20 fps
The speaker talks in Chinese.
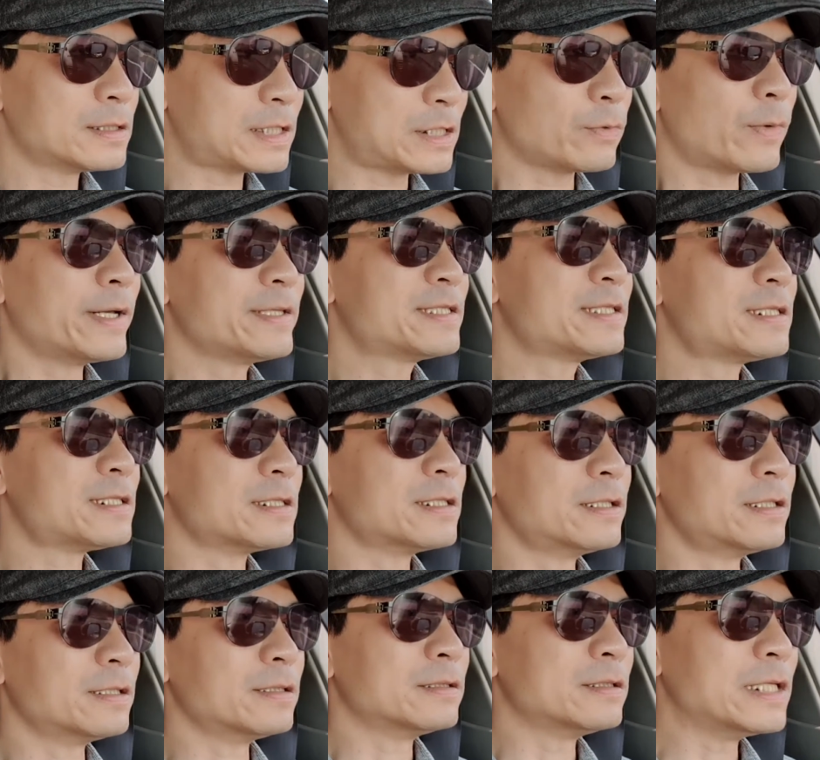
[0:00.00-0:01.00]
喜欢自己
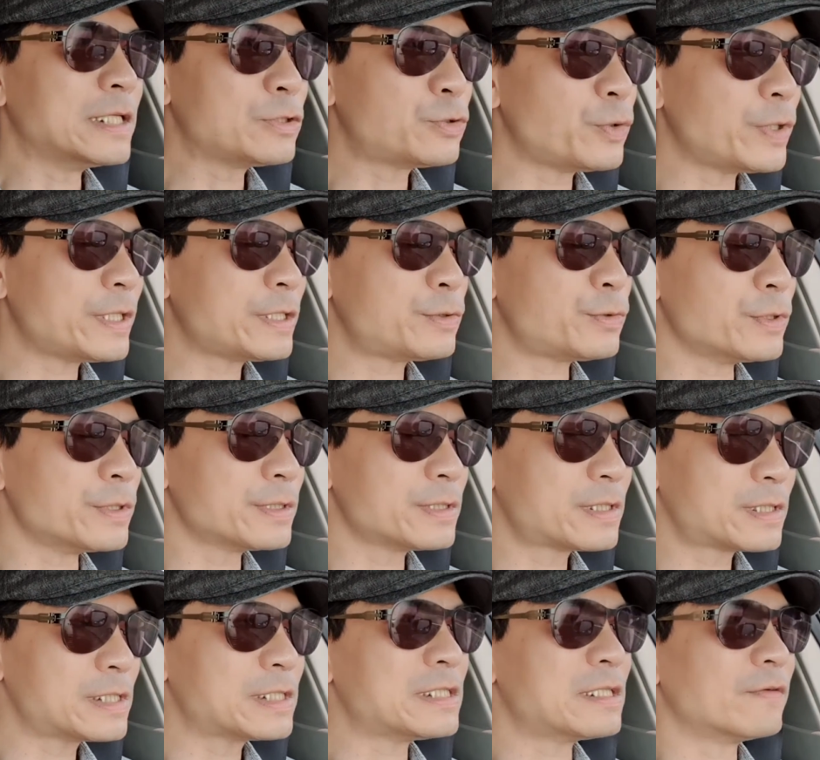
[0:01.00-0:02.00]
的人，凝聚一
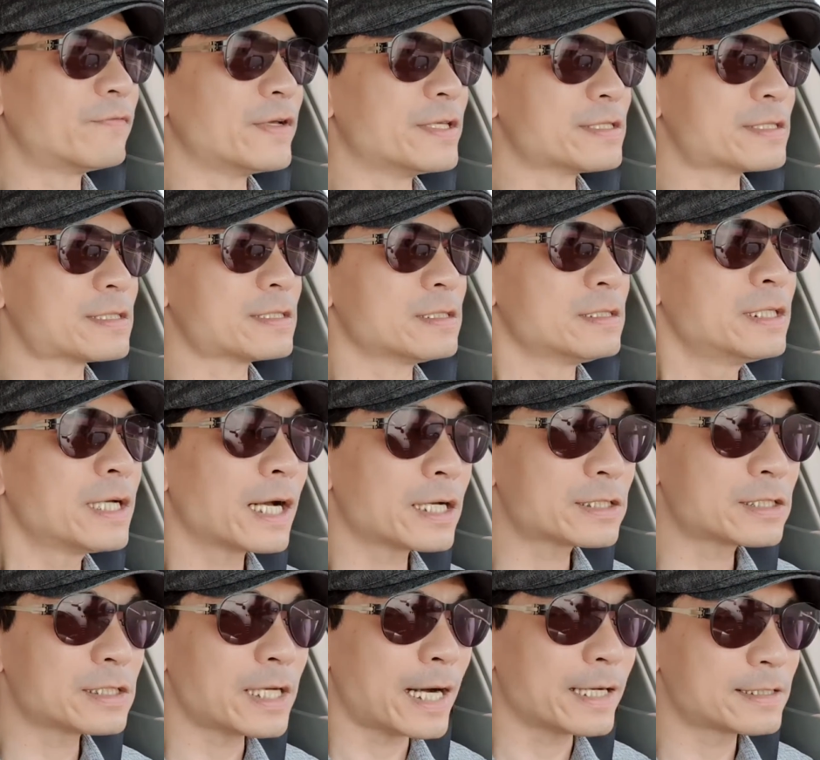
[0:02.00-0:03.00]
群自己的粉丝，那
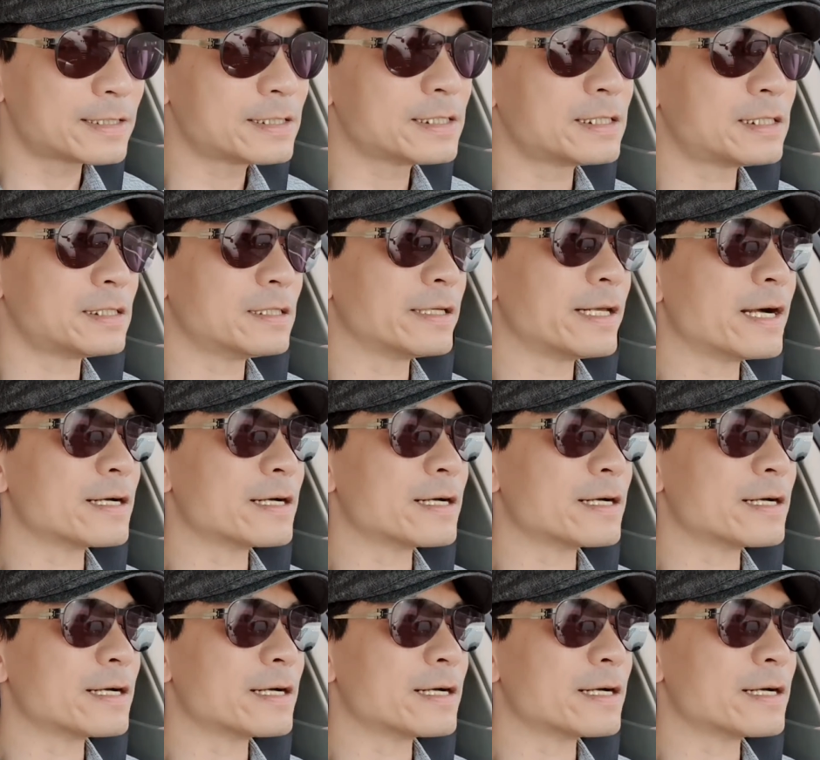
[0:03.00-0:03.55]
个是他自己的